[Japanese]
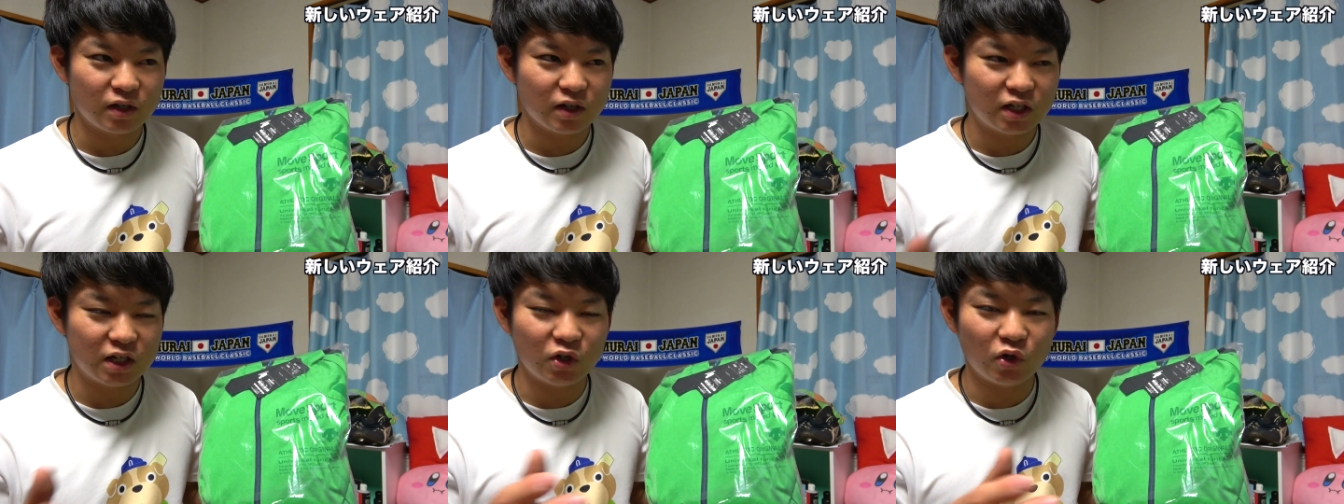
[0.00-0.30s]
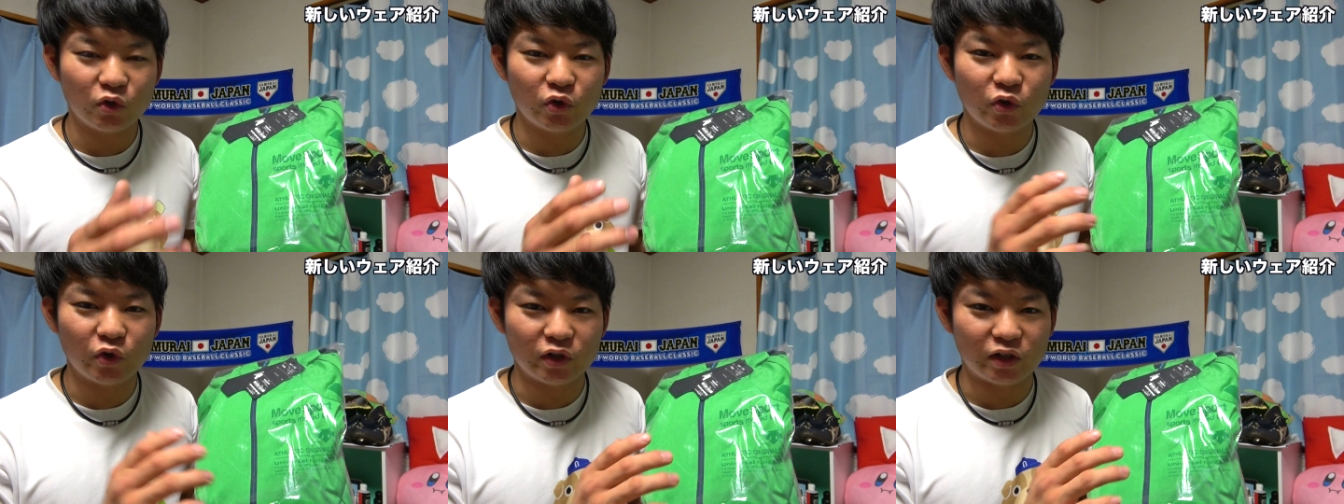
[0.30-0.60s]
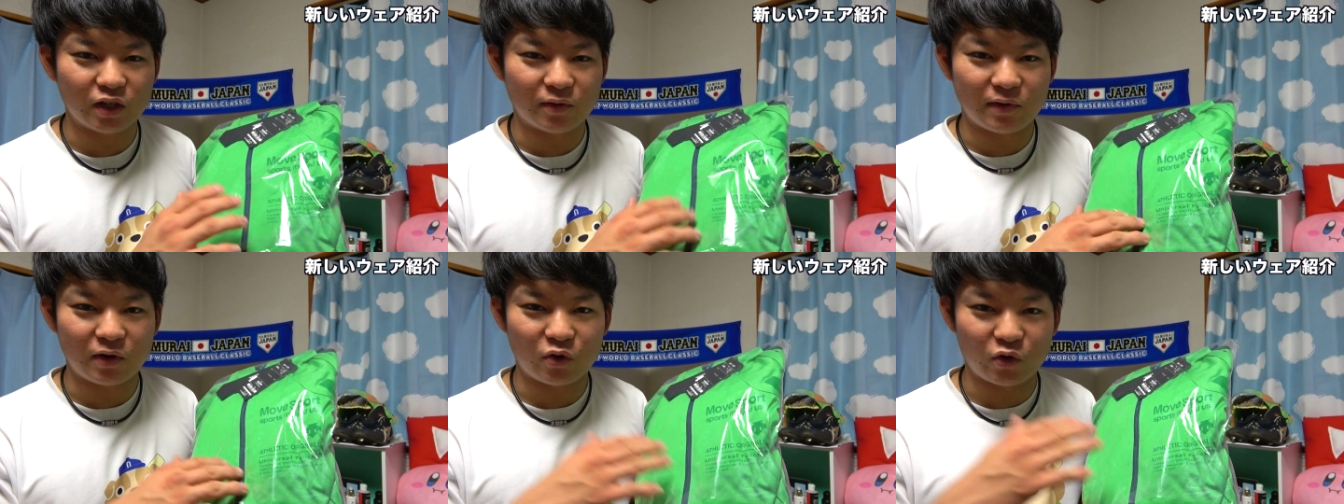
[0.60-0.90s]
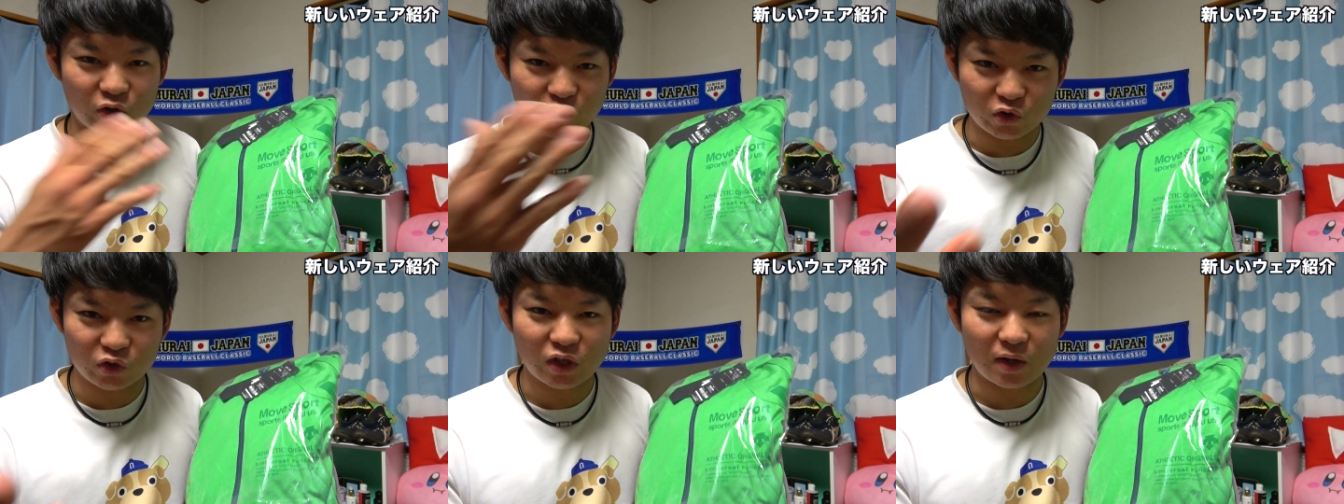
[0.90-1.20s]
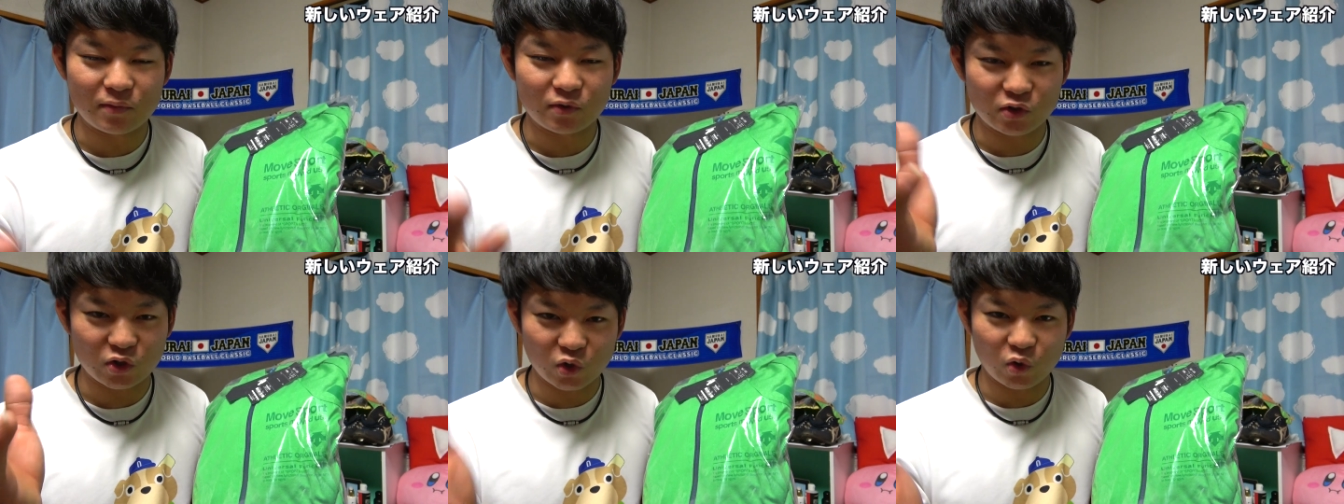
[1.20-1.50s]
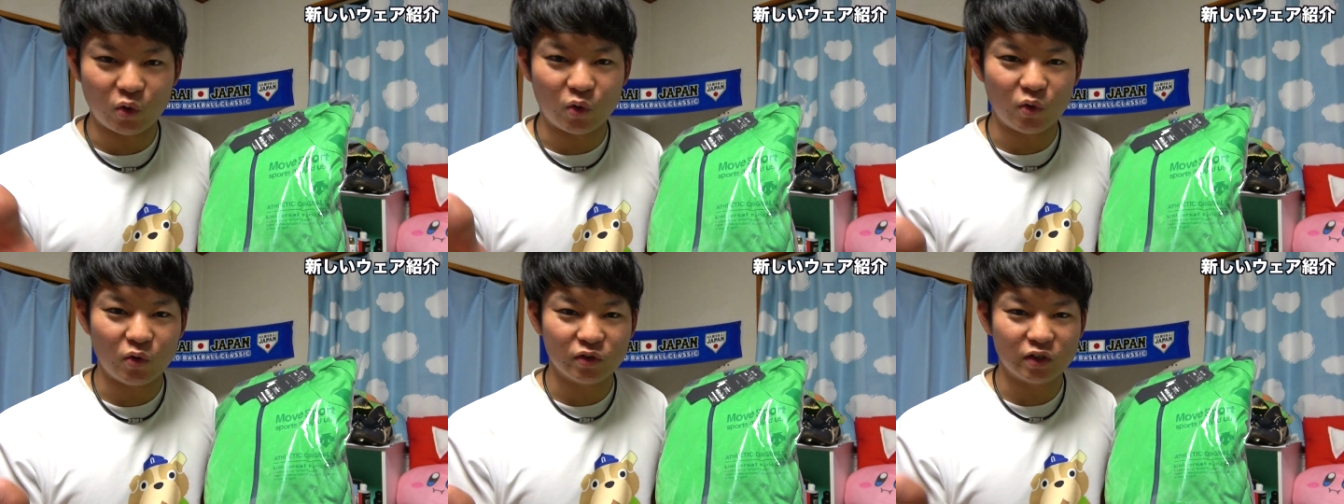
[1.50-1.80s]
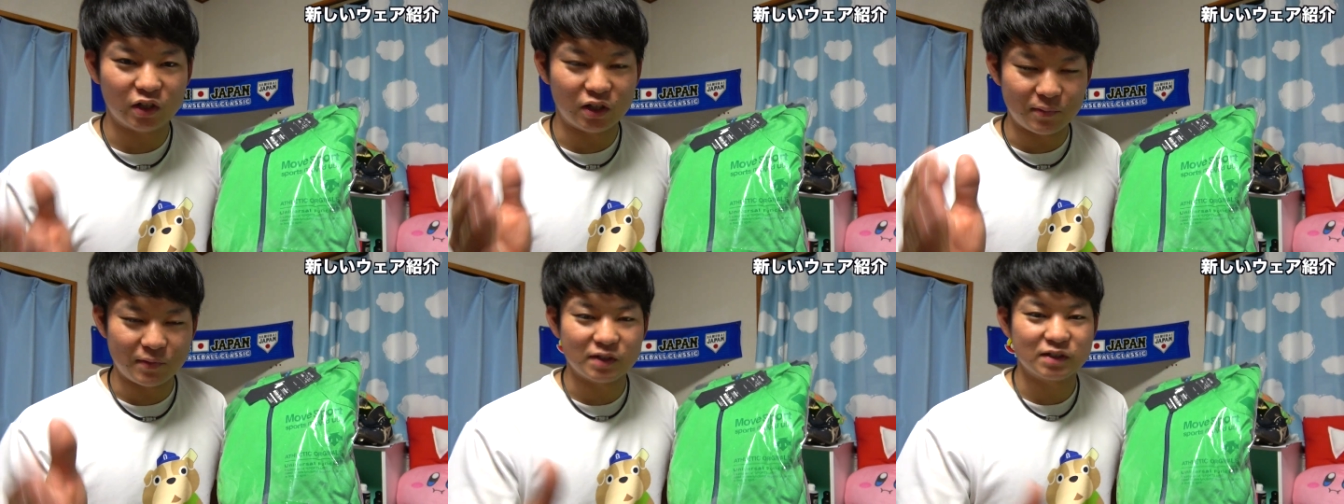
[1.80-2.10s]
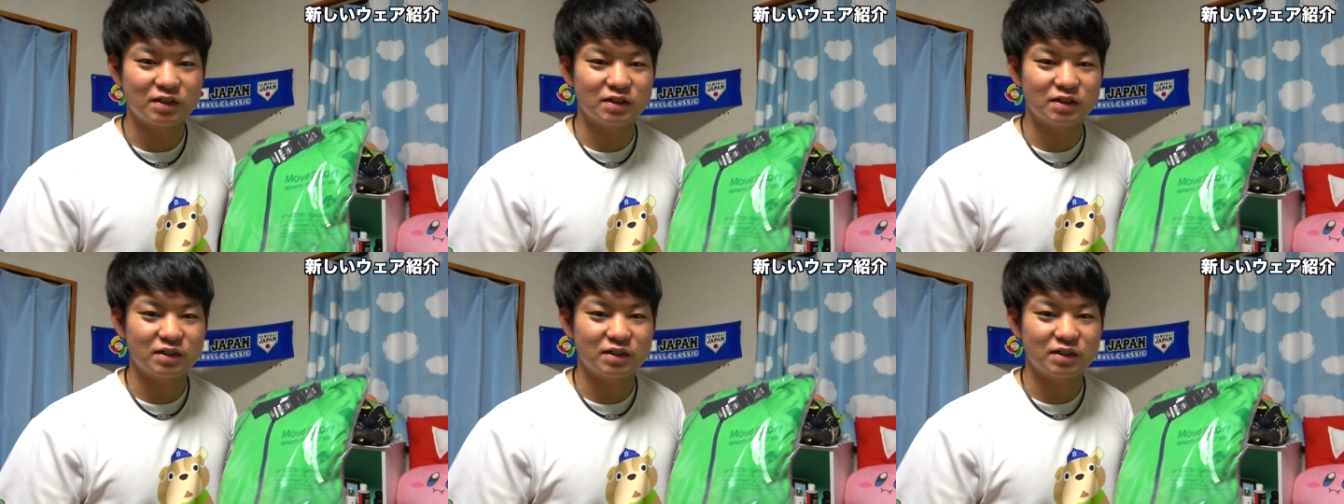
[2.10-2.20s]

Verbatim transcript: 昨日届いて今これ多分今日出てま